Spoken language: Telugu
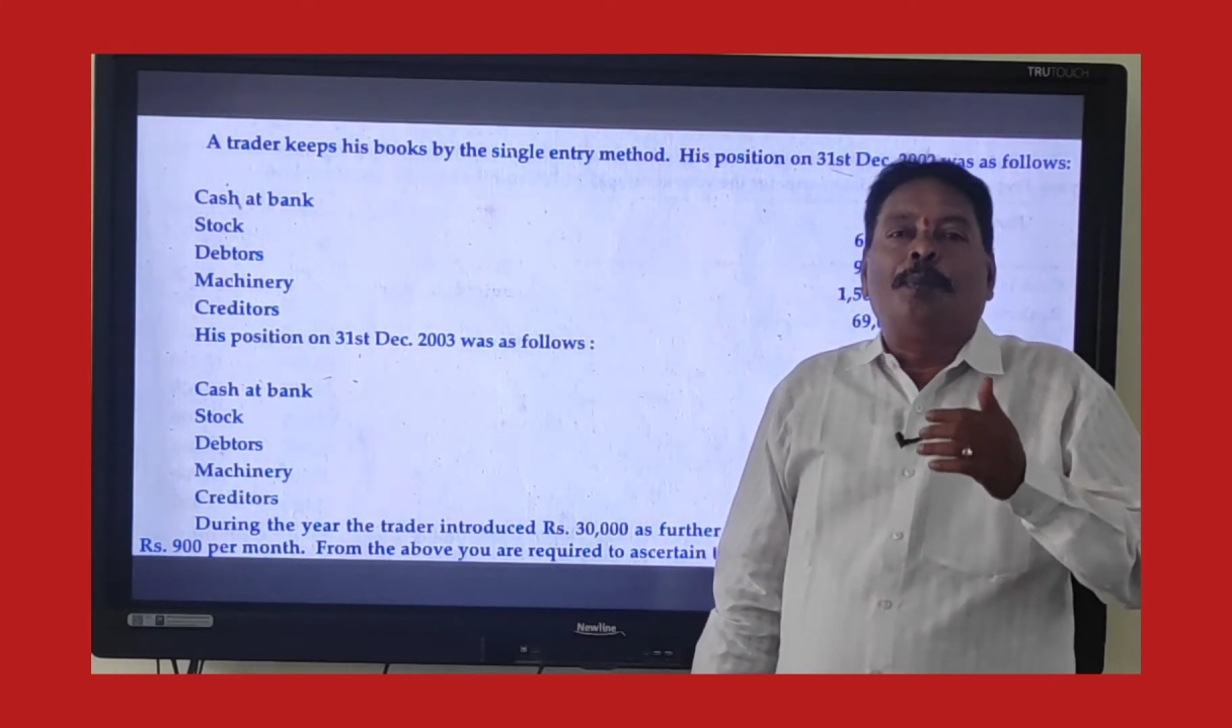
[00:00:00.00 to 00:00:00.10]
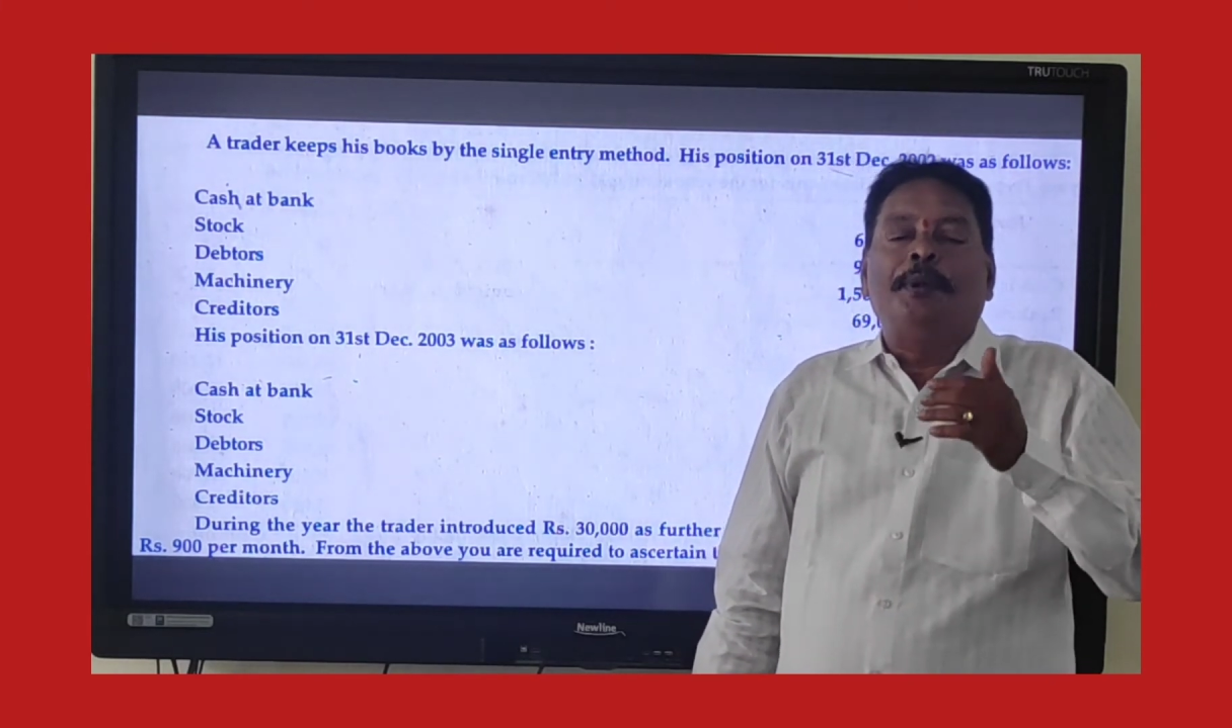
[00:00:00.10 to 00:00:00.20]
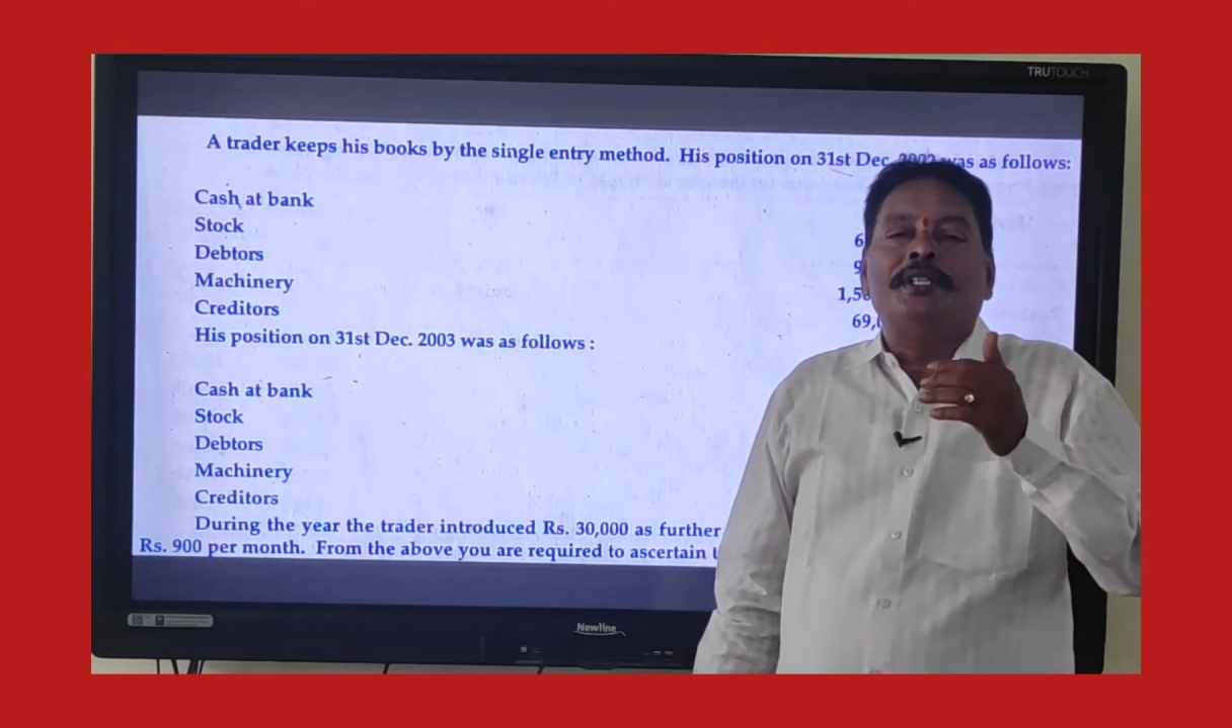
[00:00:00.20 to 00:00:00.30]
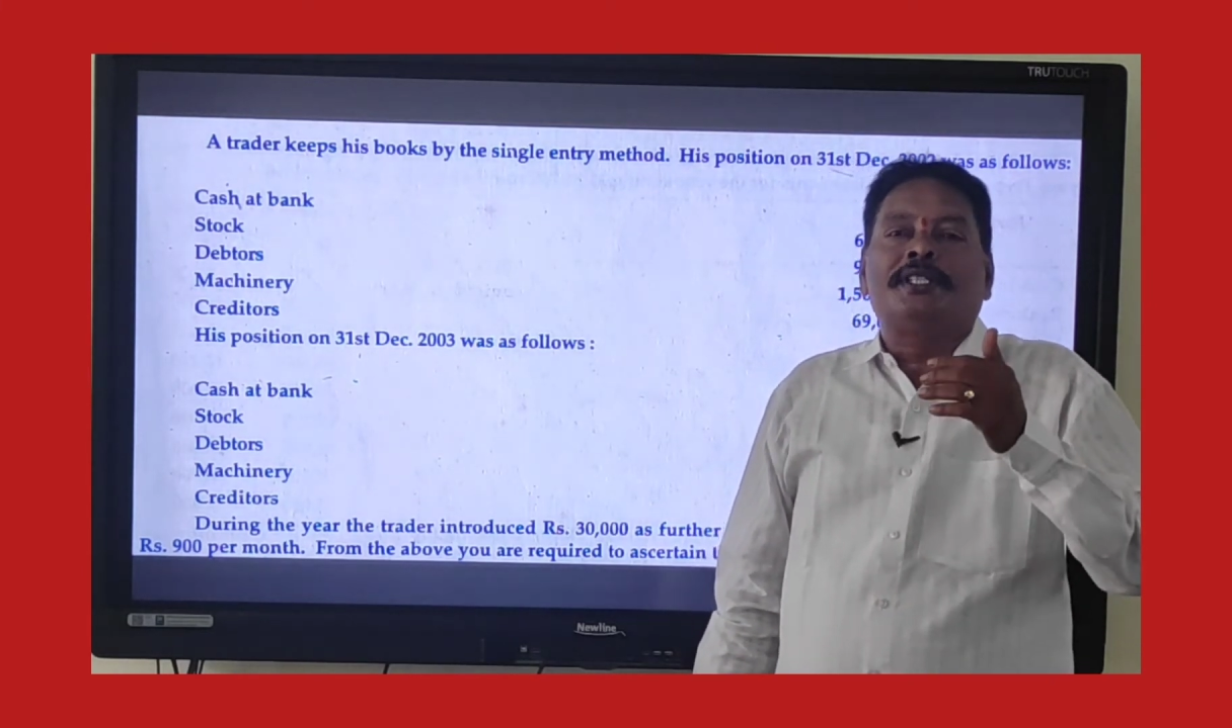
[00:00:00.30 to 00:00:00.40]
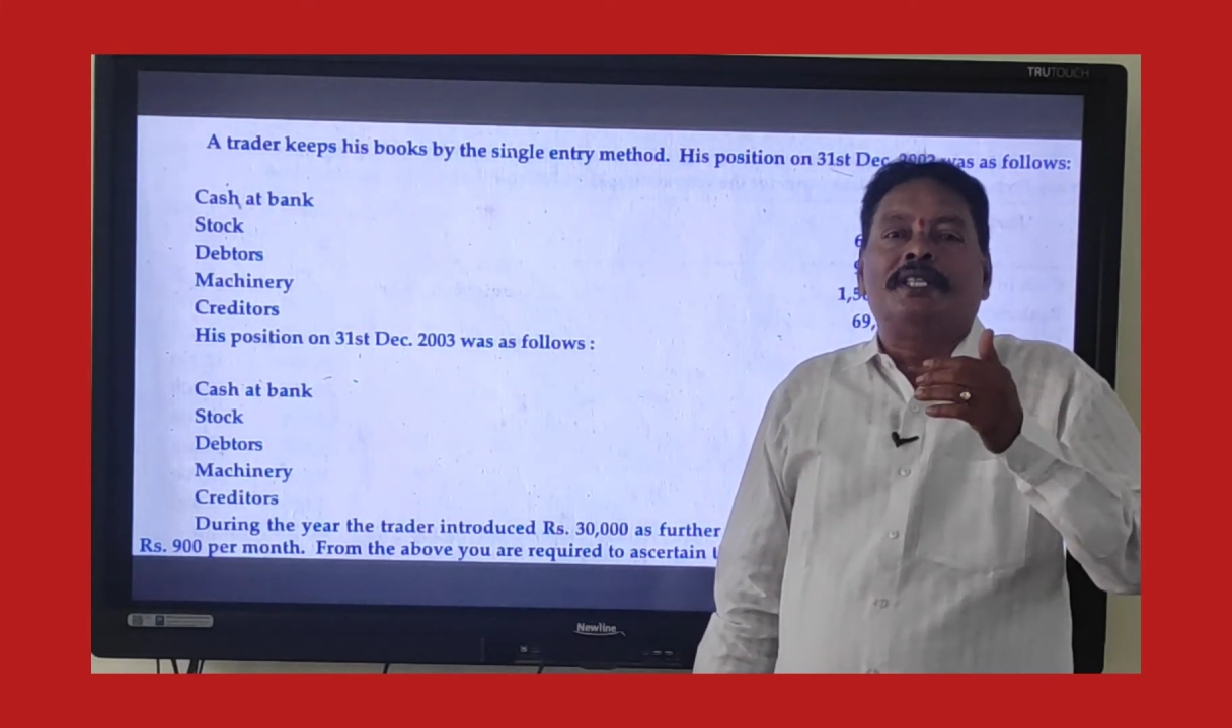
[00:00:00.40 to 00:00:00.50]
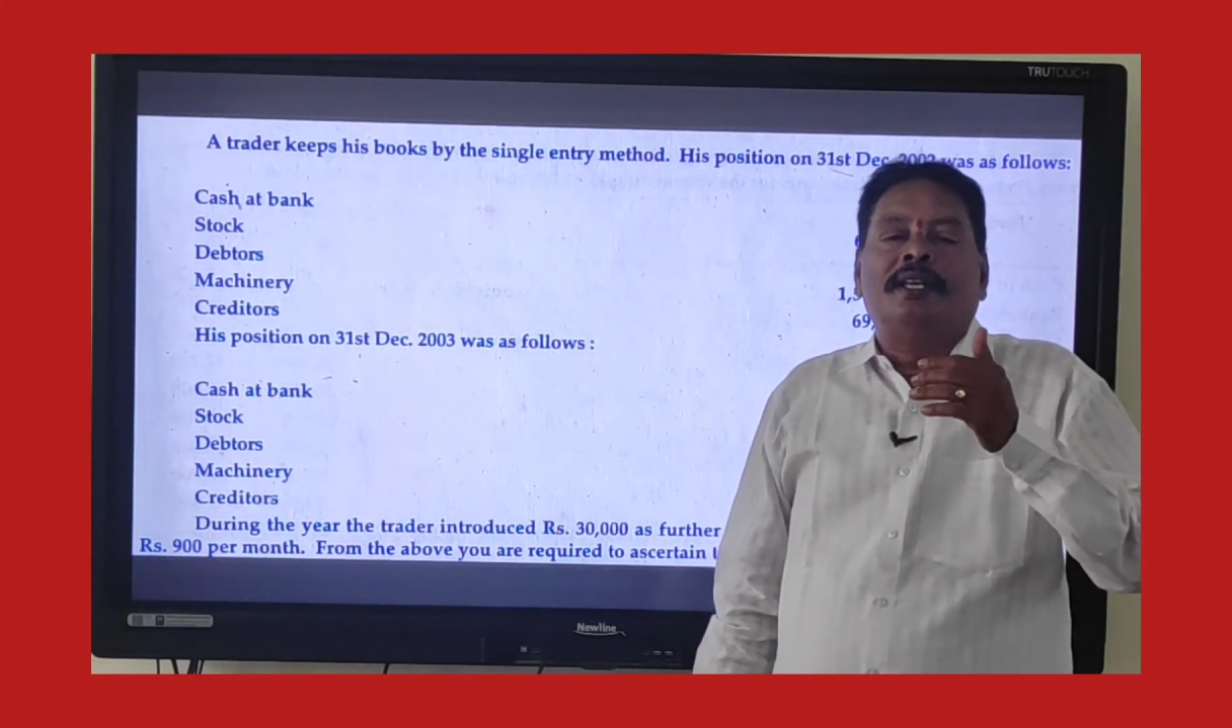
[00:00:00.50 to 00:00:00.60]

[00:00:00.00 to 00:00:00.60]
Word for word: రూపీస్